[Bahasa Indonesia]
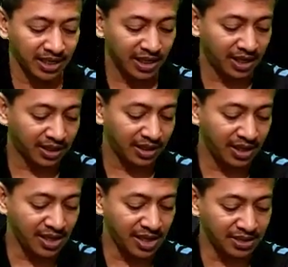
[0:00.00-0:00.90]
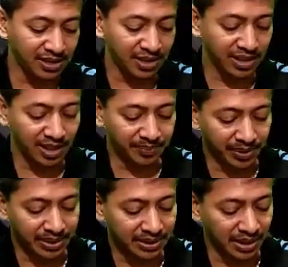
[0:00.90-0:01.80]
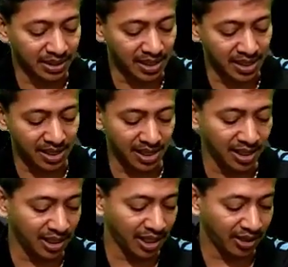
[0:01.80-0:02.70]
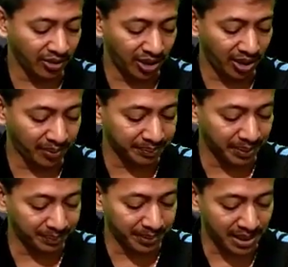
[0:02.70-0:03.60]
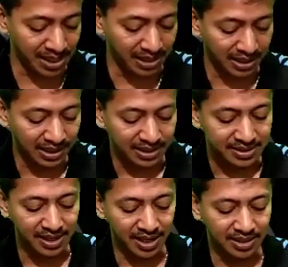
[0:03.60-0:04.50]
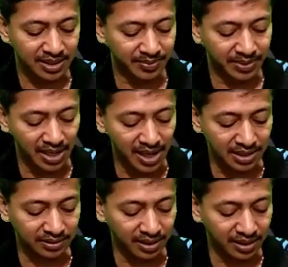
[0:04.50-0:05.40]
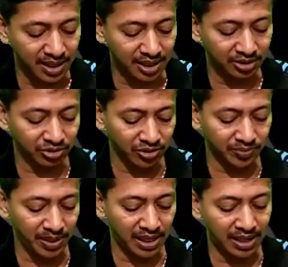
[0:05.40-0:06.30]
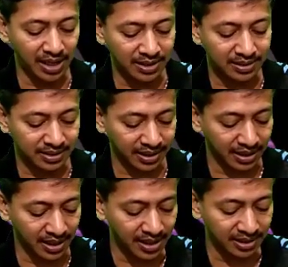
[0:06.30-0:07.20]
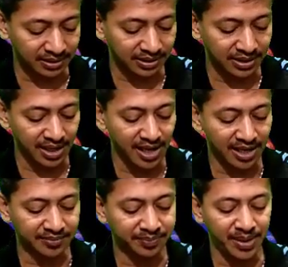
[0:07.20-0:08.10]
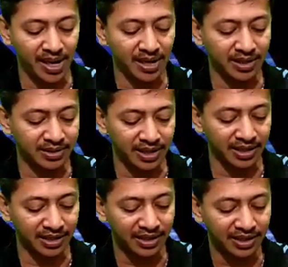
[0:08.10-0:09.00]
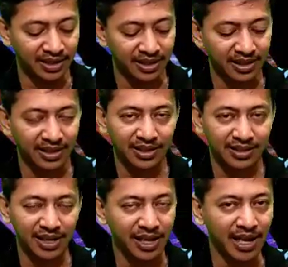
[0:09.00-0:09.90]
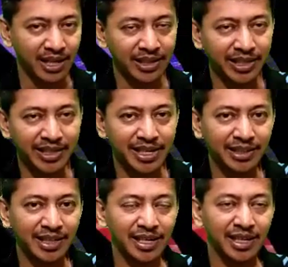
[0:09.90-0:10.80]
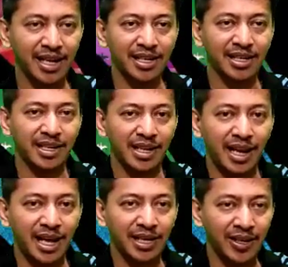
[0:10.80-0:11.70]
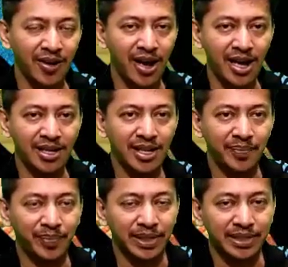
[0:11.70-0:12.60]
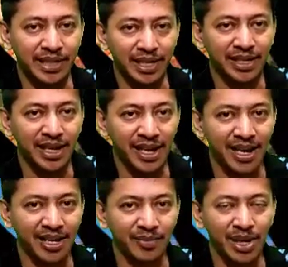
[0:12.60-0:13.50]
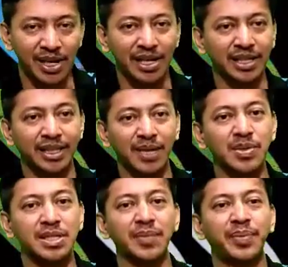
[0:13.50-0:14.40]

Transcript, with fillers: Karena hanya dengan perencanaan engkau dapat berperang dan kemenangan tergantung pada nasihat yang banyak. Dari ayat ini dikatakan kalau ada perencanaan maka kita bisa